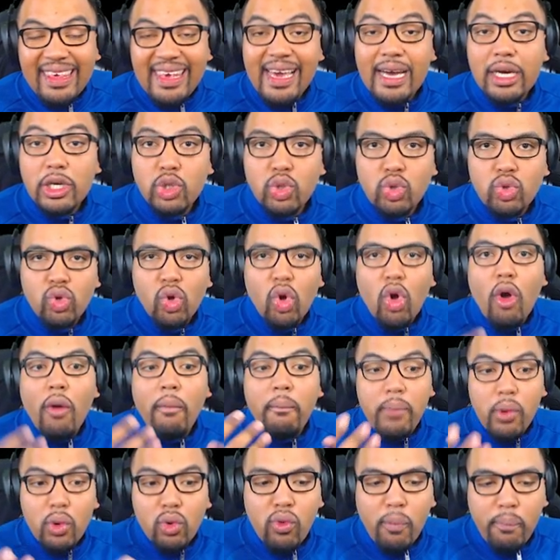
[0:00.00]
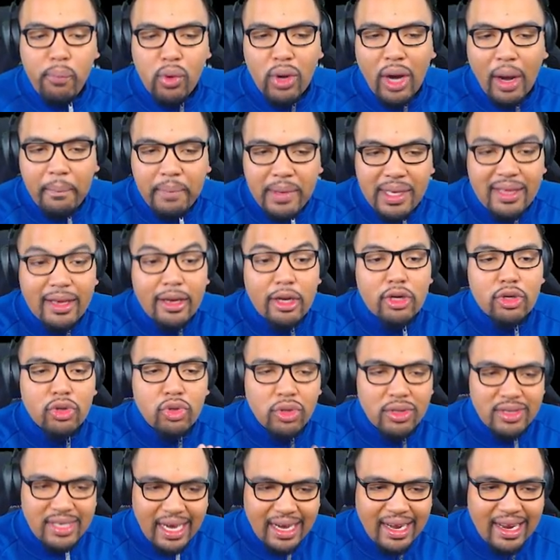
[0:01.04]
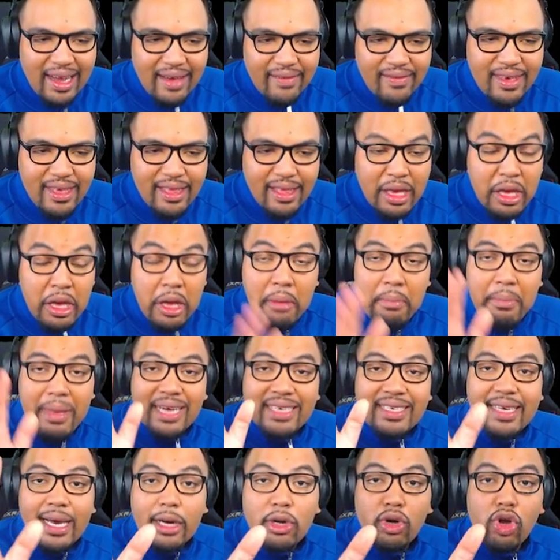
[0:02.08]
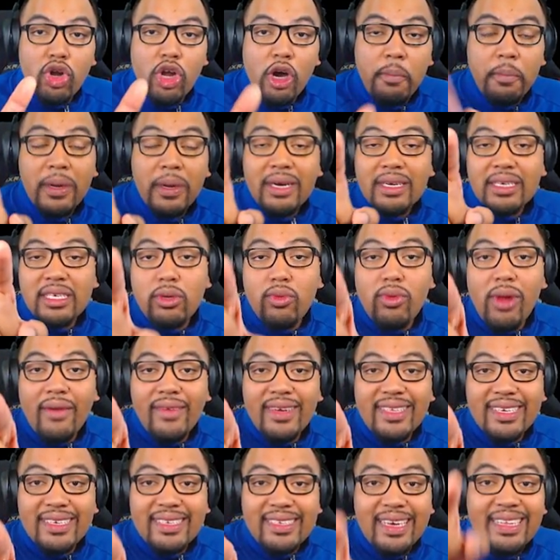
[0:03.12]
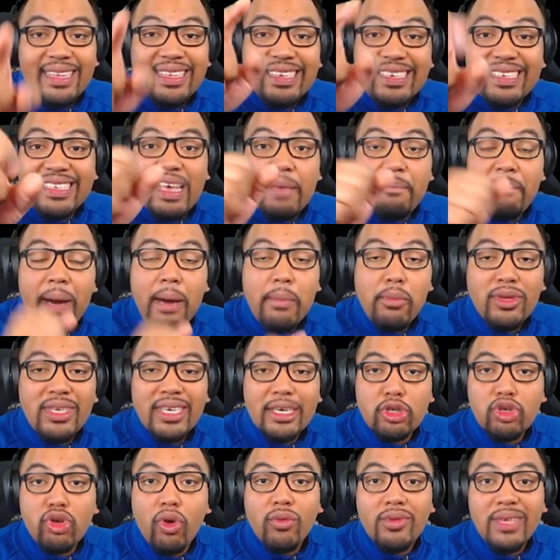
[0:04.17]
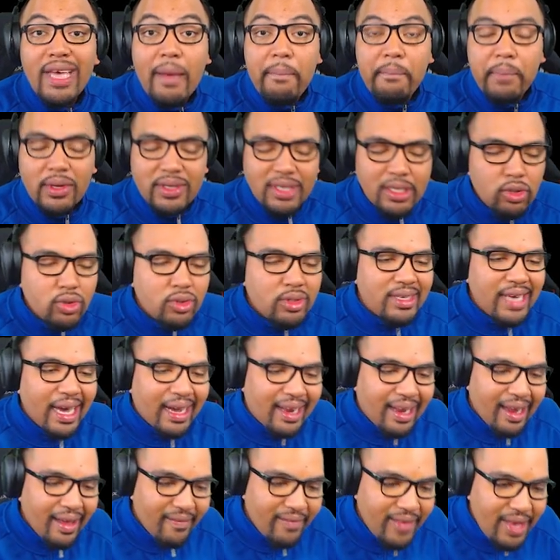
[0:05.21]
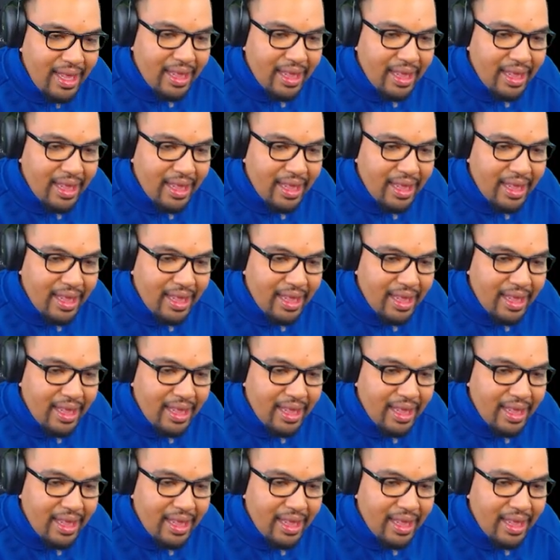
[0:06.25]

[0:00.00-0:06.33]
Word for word: a un shoot beaucoup plus rapide que Zach Lavine. Merci à Colop. Si vous l'avez testé, n'hésitez pas à me dire ce que vous avez pensé de Zach Lavine.